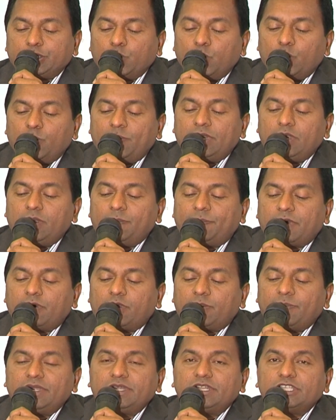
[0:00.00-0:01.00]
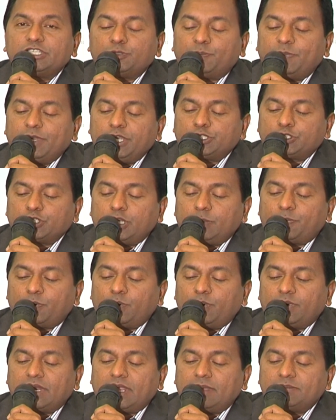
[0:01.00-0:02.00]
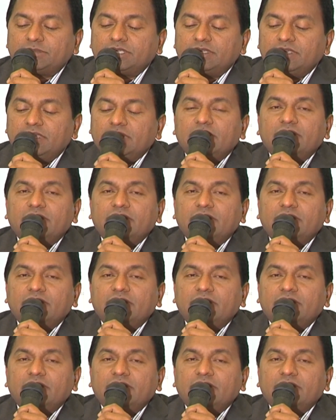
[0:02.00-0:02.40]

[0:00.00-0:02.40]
to women empowerment, spiritual programs